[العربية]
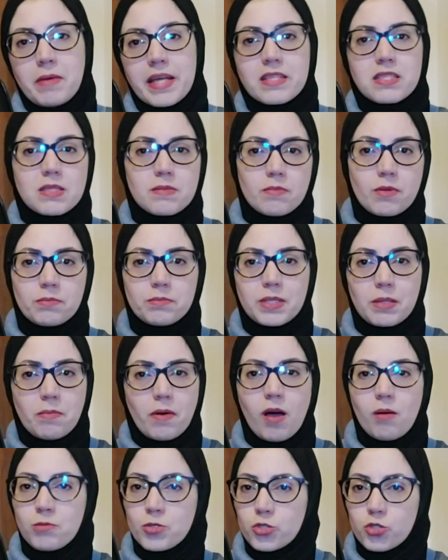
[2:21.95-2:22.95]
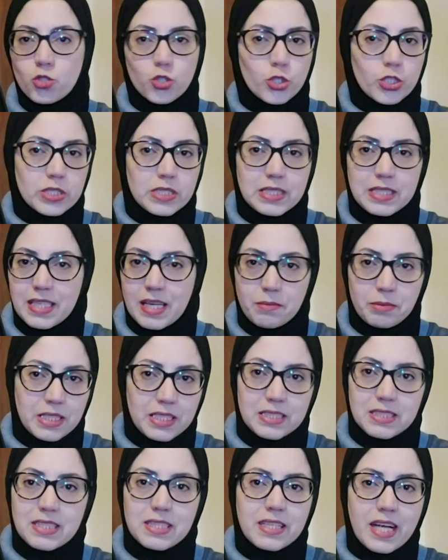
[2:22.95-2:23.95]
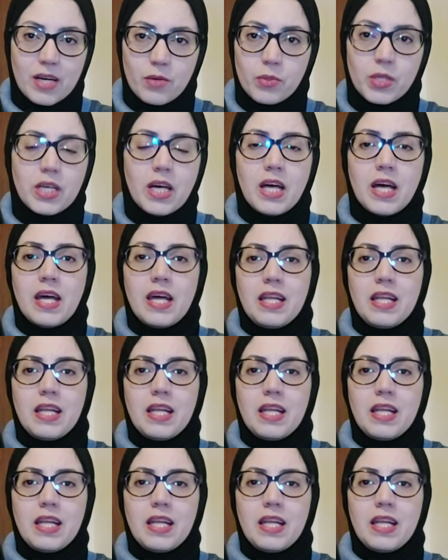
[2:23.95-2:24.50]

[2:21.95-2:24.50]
ماكسيمم بتبقى 15 دقيقه بالكتير قوي